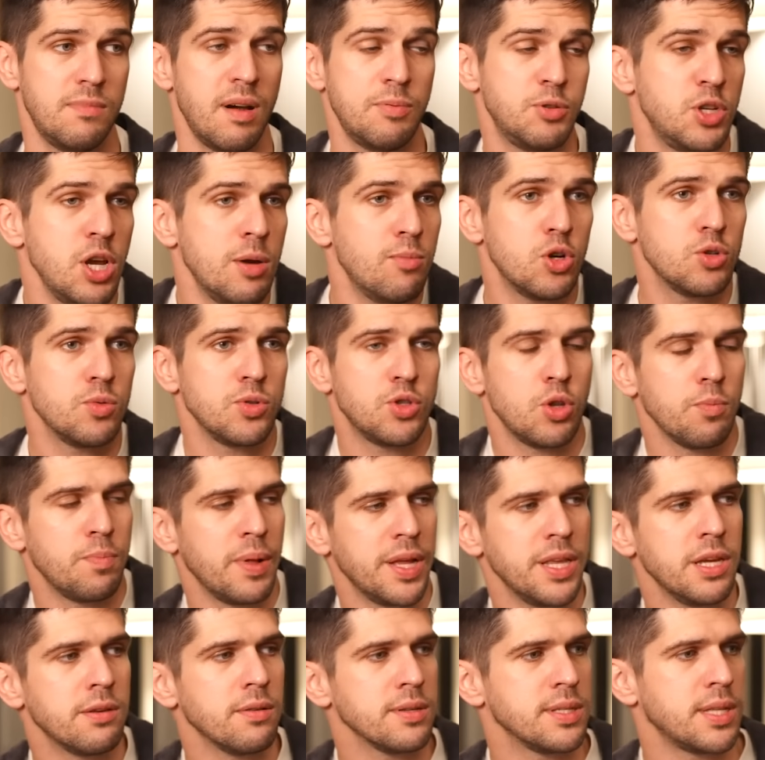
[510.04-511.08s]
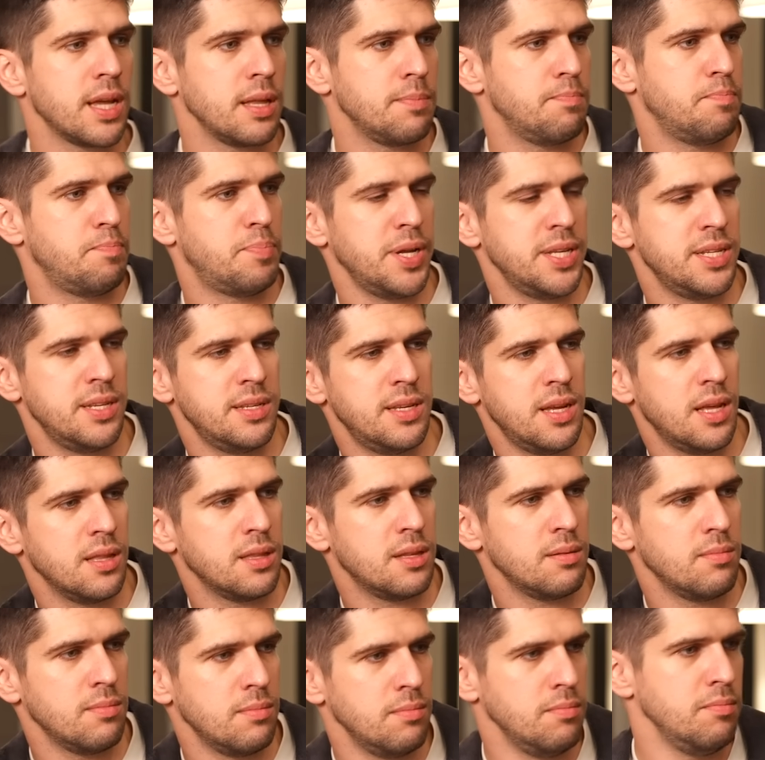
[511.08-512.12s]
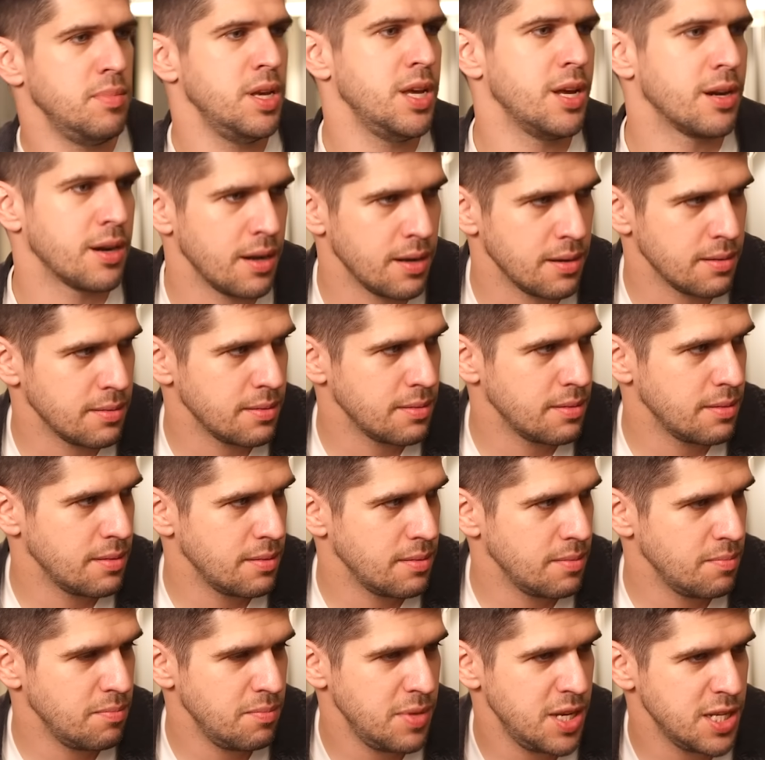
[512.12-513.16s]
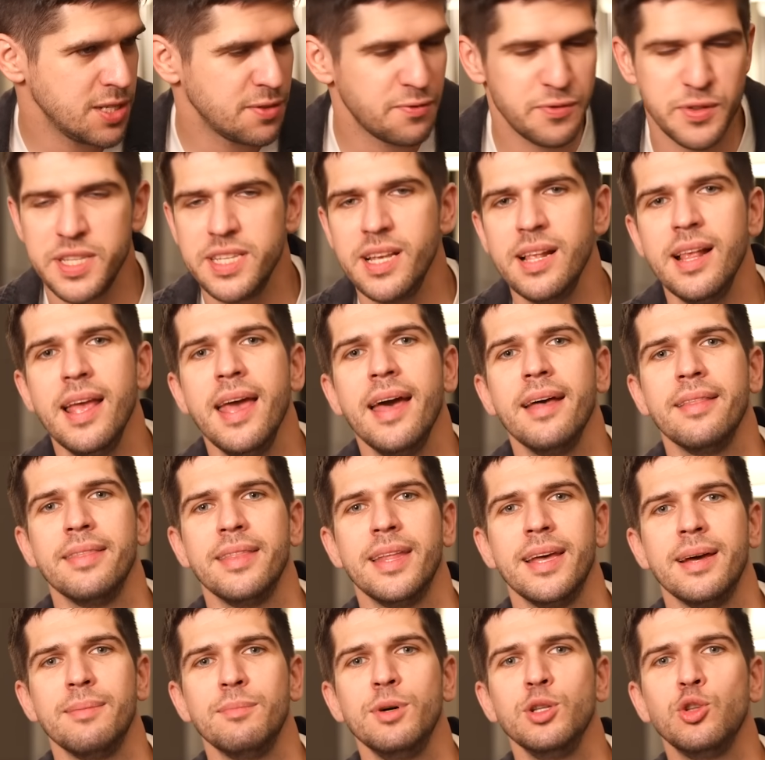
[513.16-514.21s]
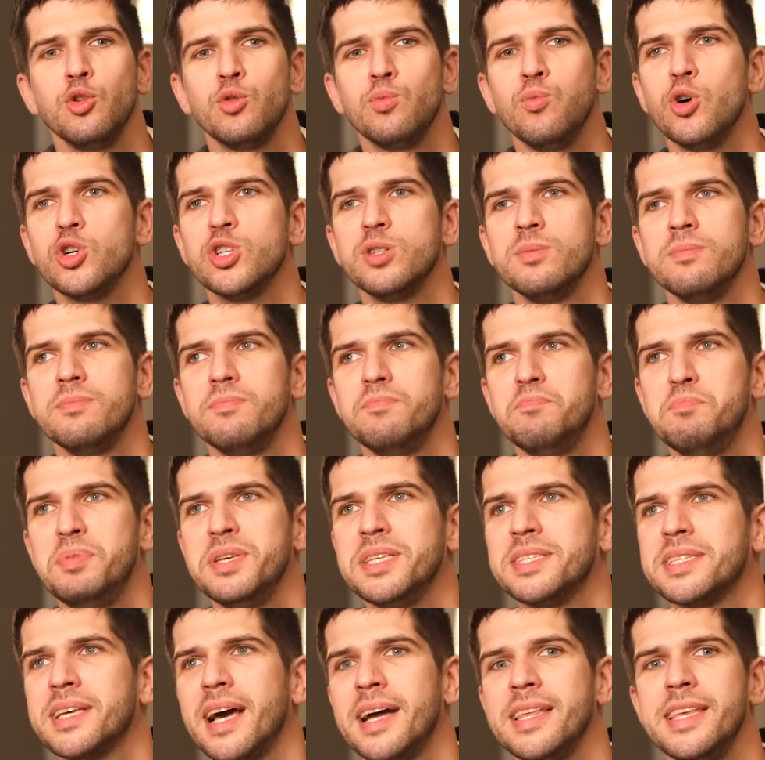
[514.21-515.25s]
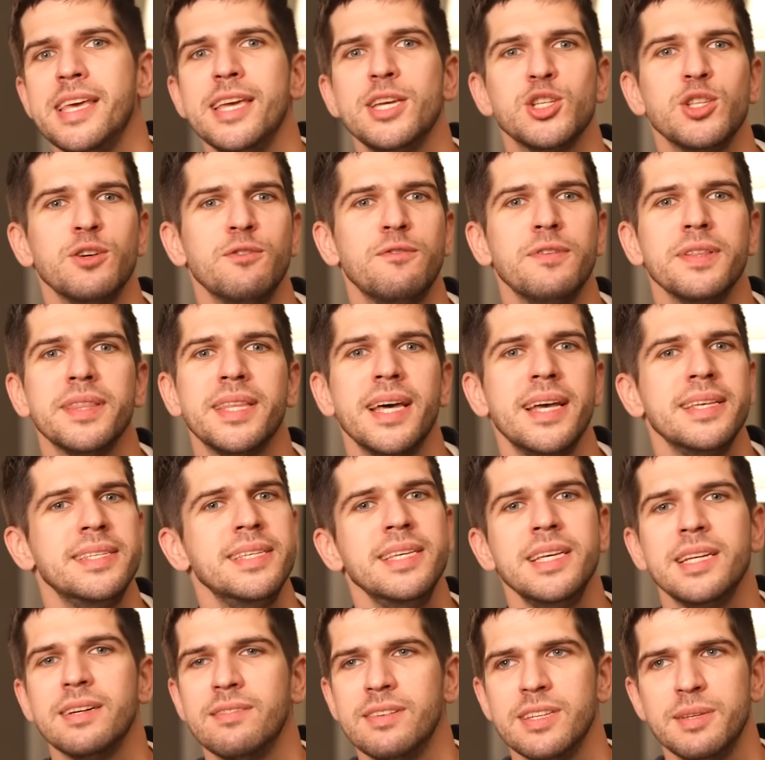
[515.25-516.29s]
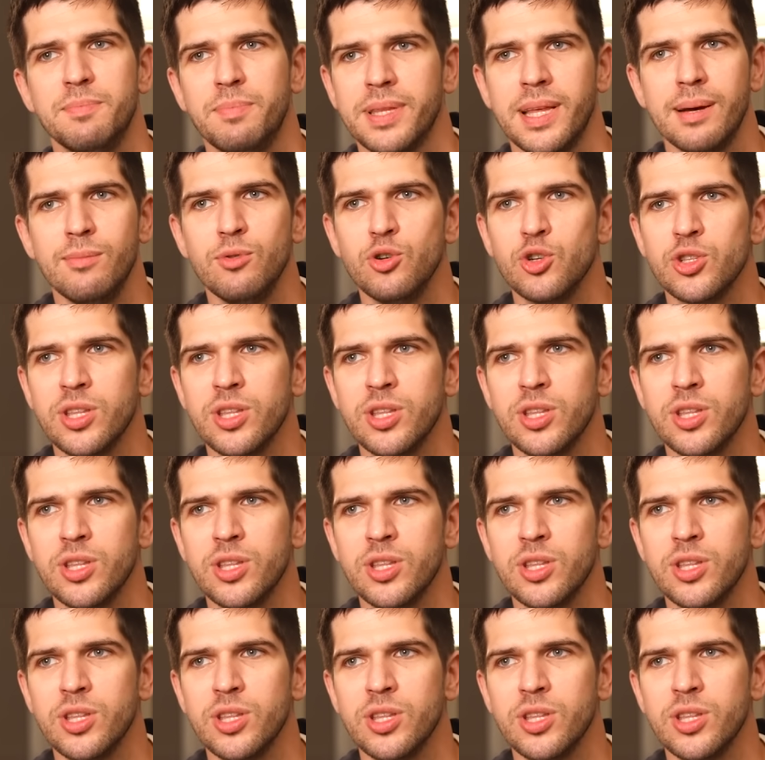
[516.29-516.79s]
Вообще, может быть, он планировал стать президентом мира, Мисс Вселенная. Мы тут можем бесконечно фантазировать, потому